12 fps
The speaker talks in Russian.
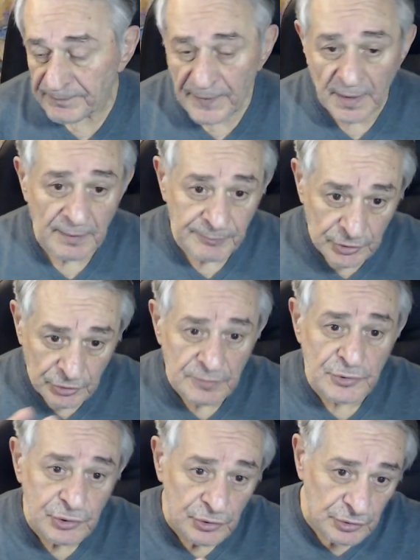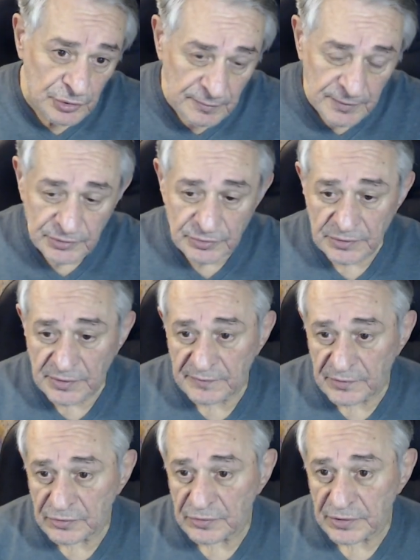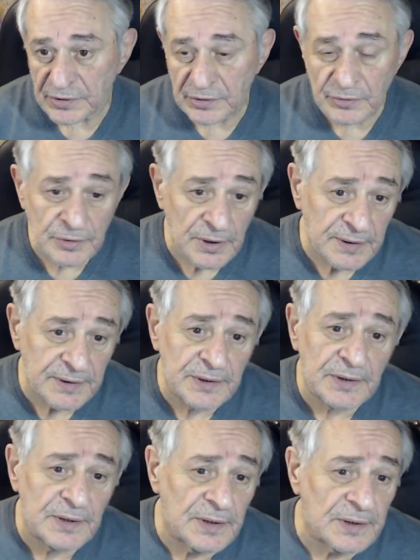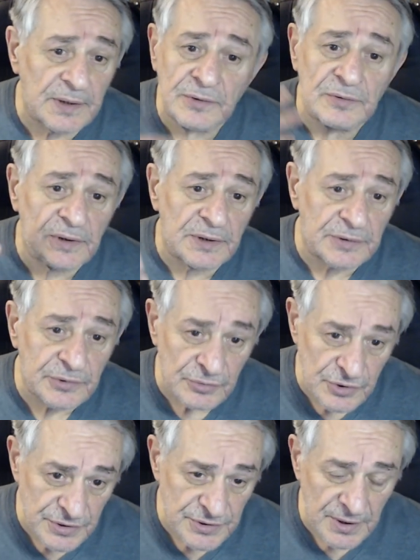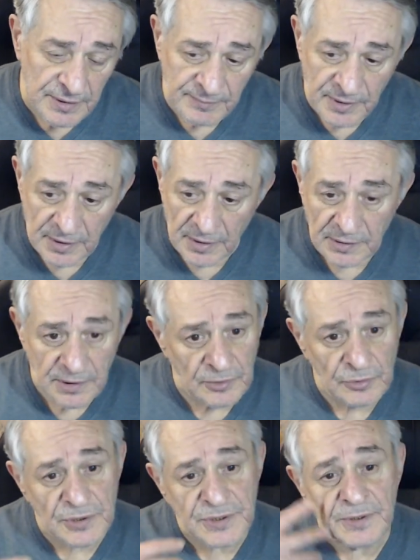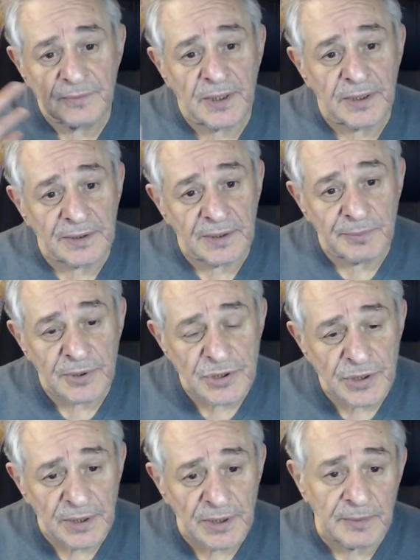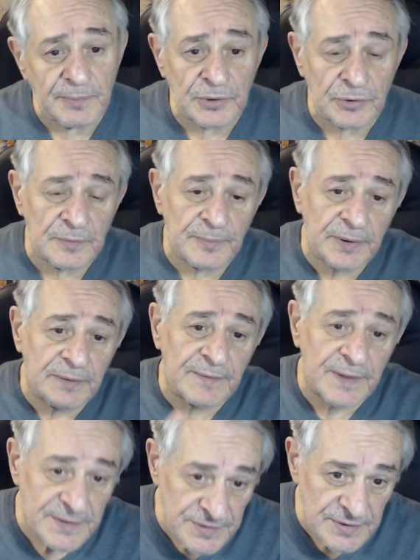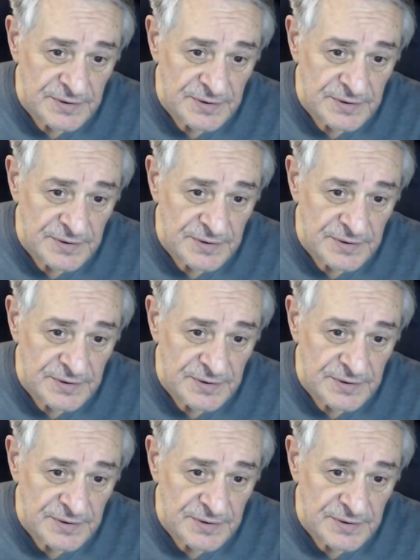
а потом с трудом оттуда выходит. Ну, как и алкоголик то же самое. Алкоголь снимает напряжение, потом появляется